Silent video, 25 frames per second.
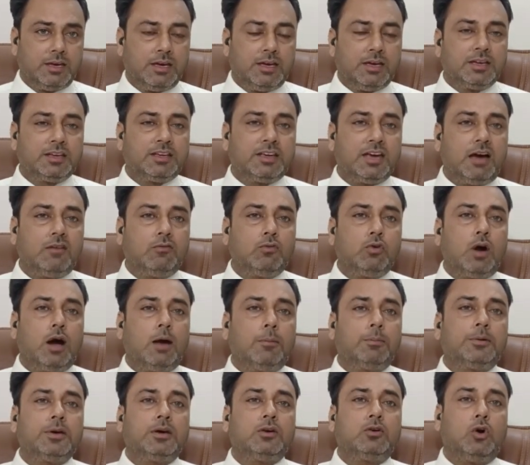क्या वो
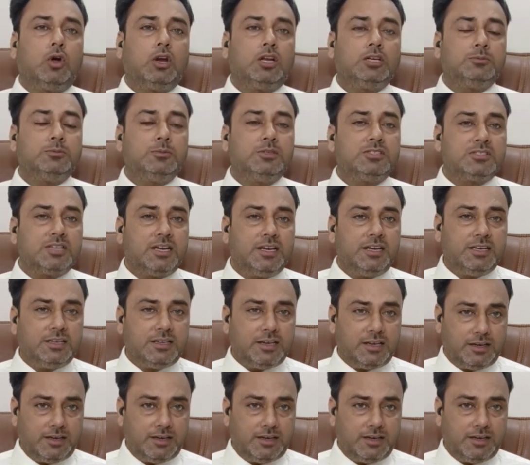आपके कॉलेज में स्टडी कर